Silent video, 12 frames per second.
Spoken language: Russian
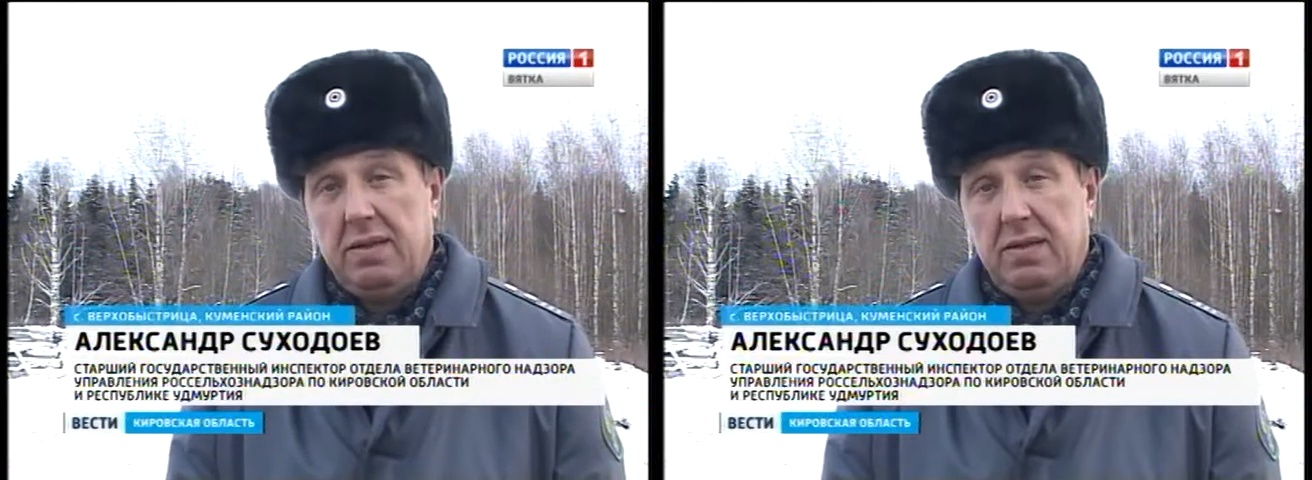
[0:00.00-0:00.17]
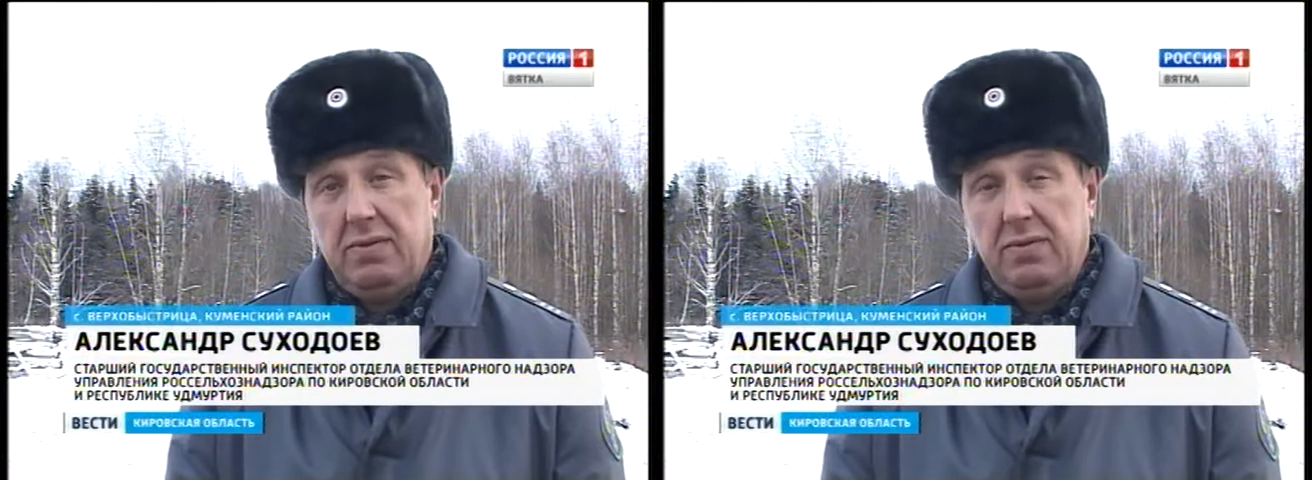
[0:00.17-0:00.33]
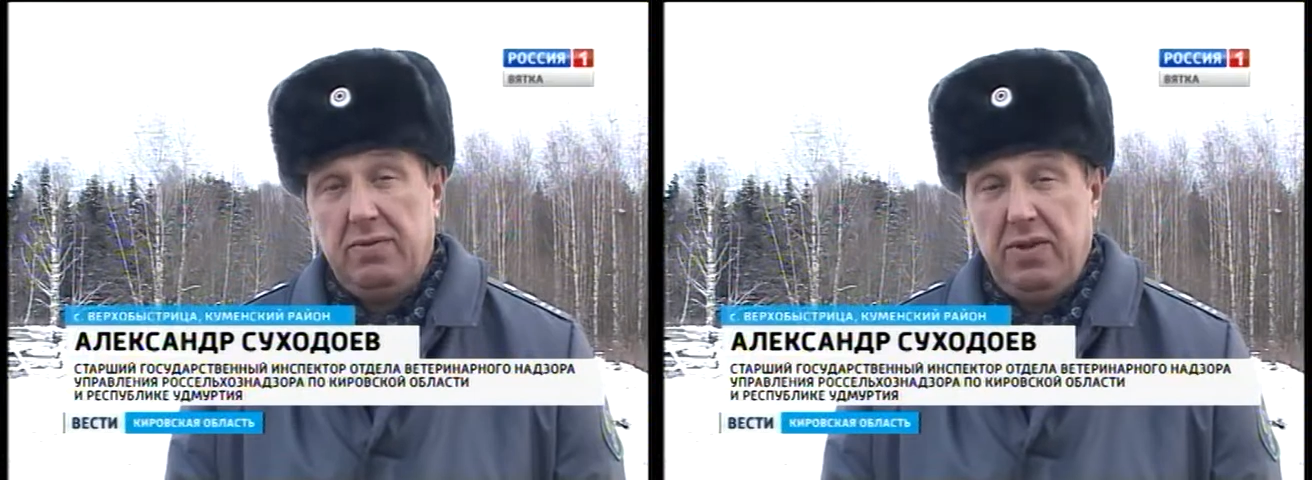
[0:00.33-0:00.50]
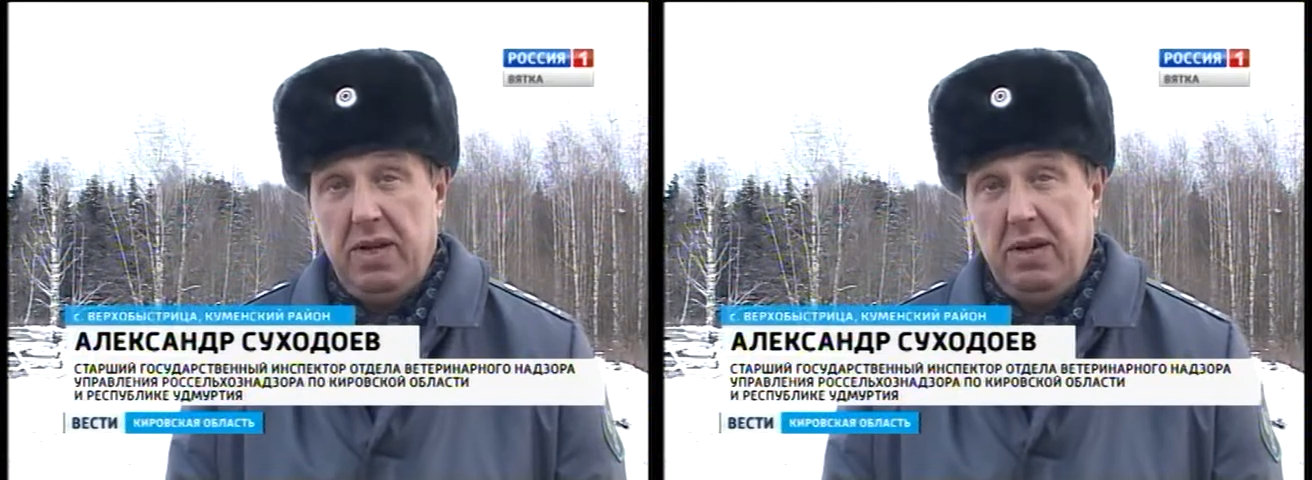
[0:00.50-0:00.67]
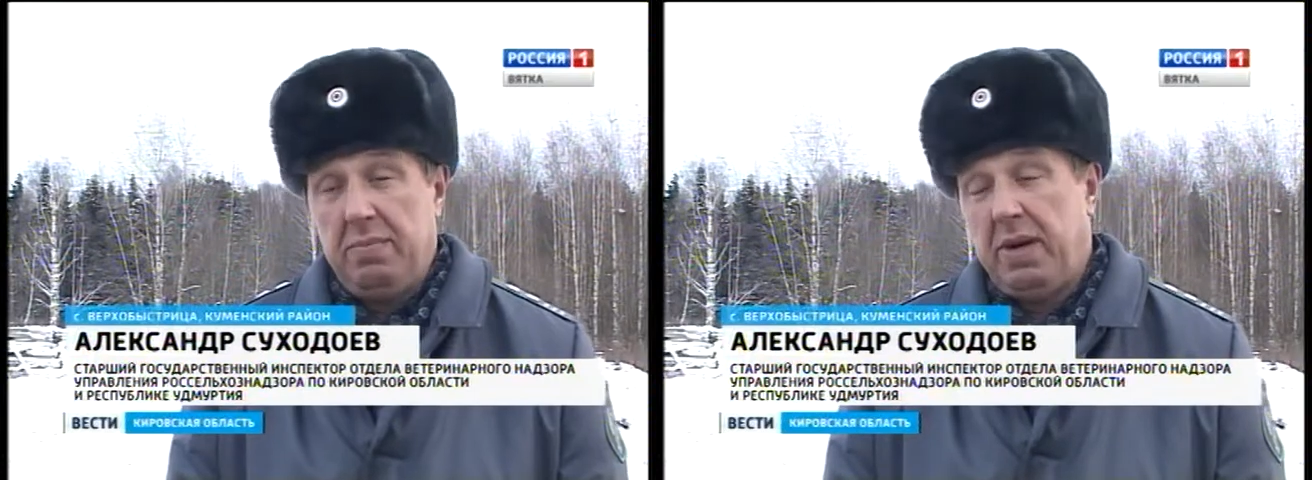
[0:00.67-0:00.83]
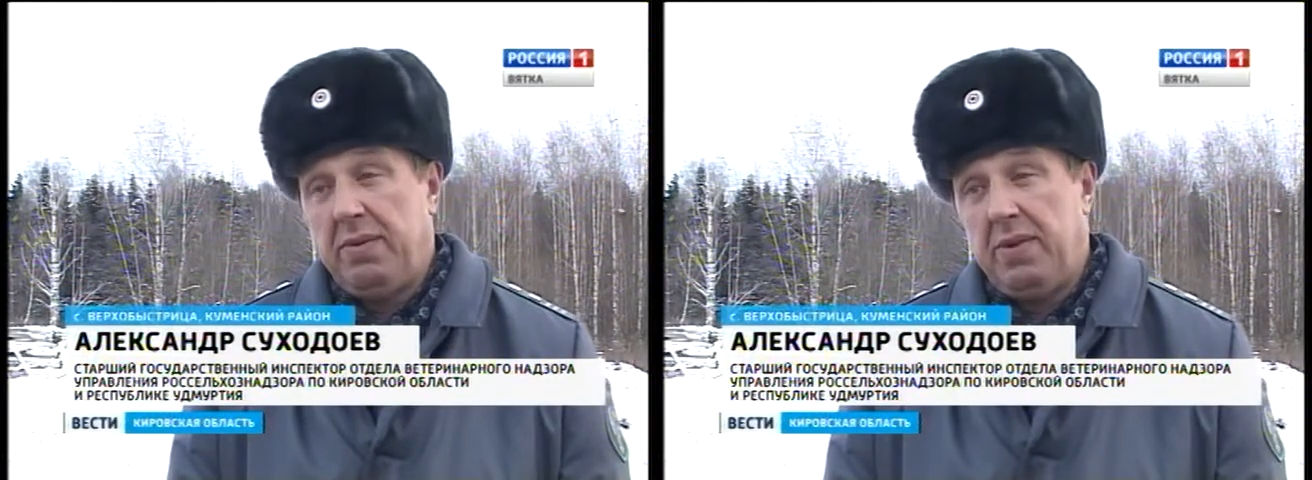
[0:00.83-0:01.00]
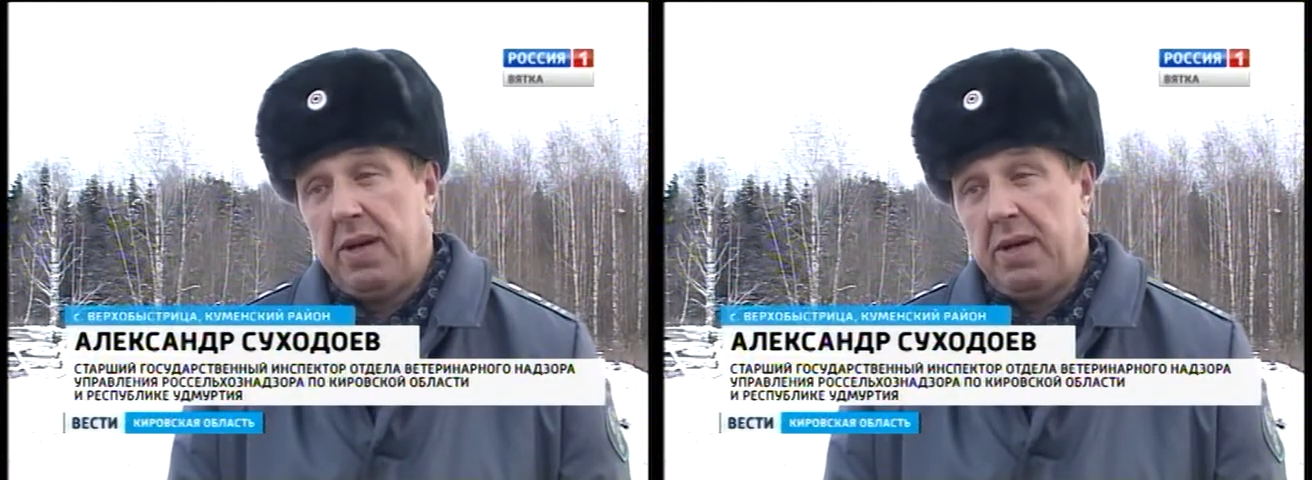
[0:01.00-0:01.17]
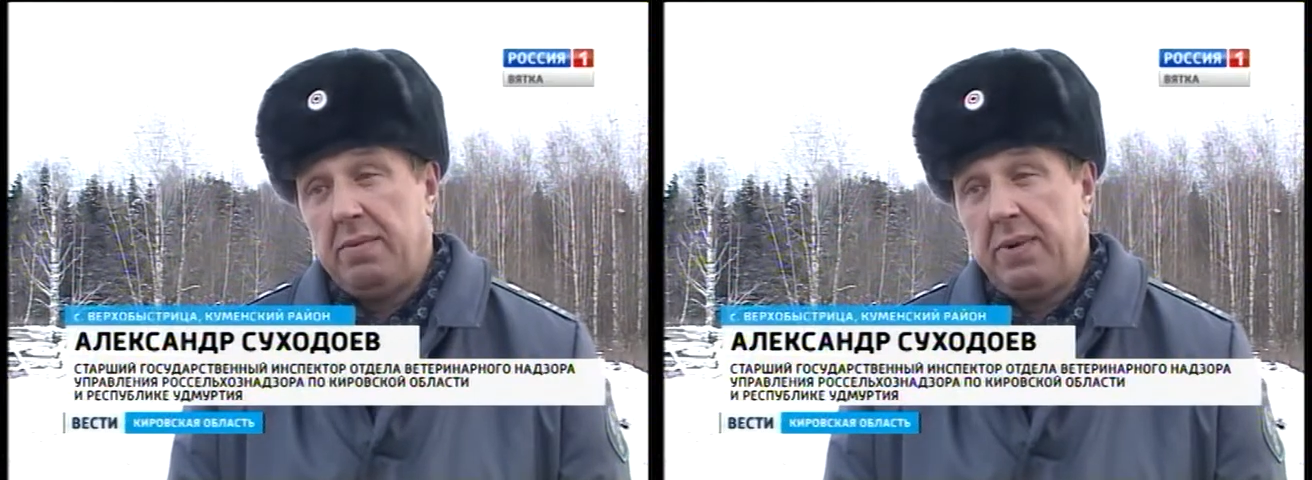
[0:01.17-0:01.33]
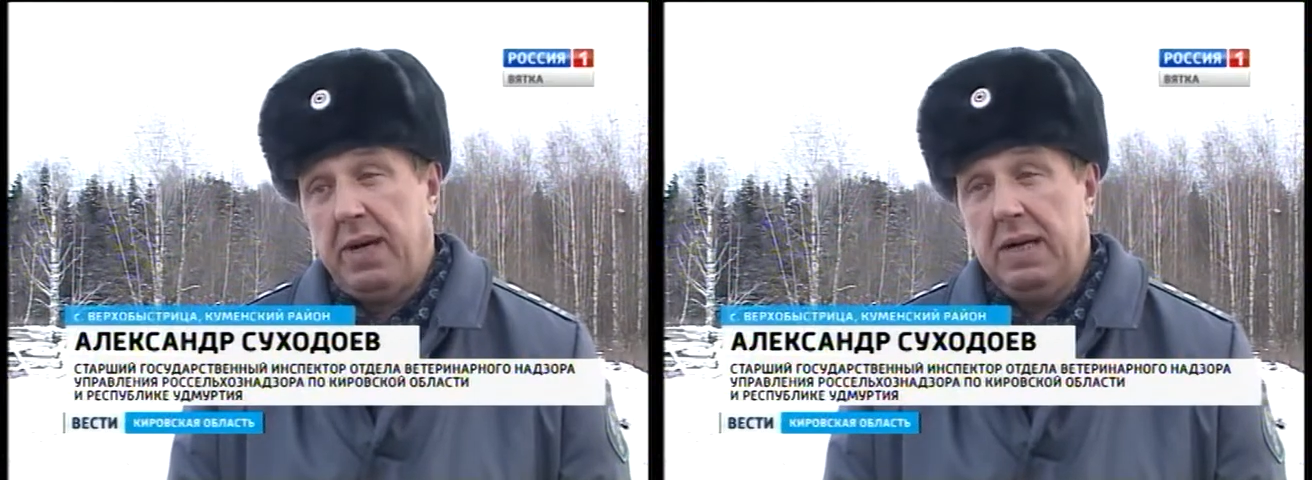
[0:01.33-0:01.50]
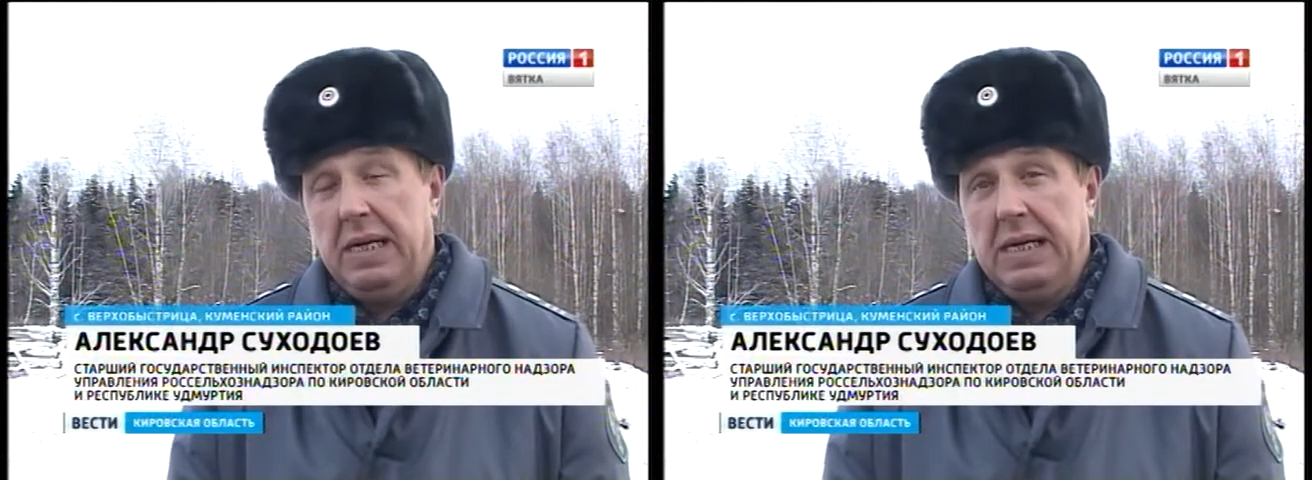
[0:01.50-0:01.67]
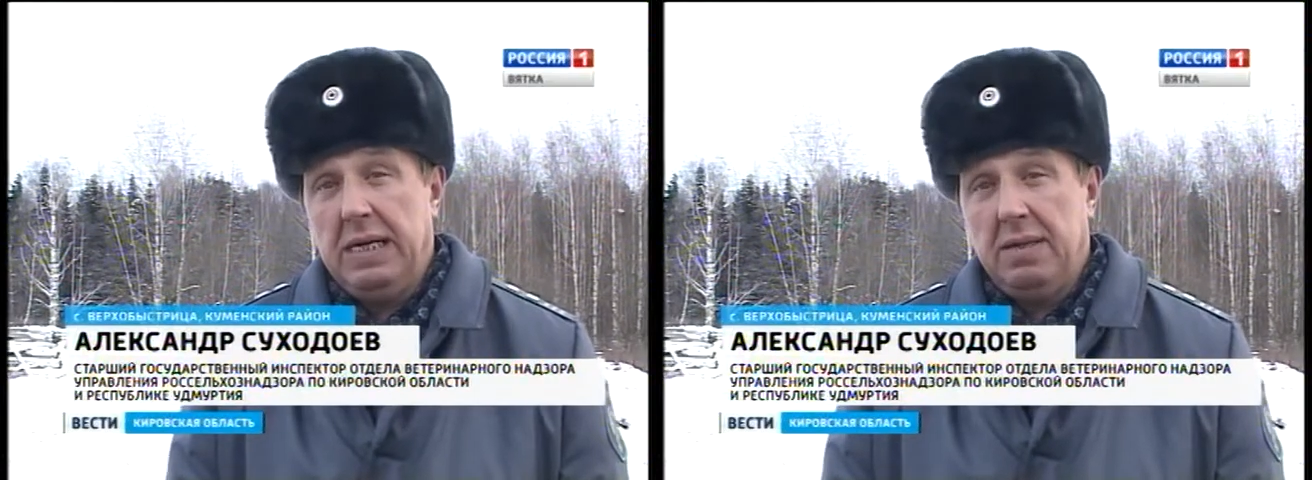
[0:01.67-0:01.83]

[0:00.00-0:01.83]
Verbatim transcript: в ноябре, в декабре,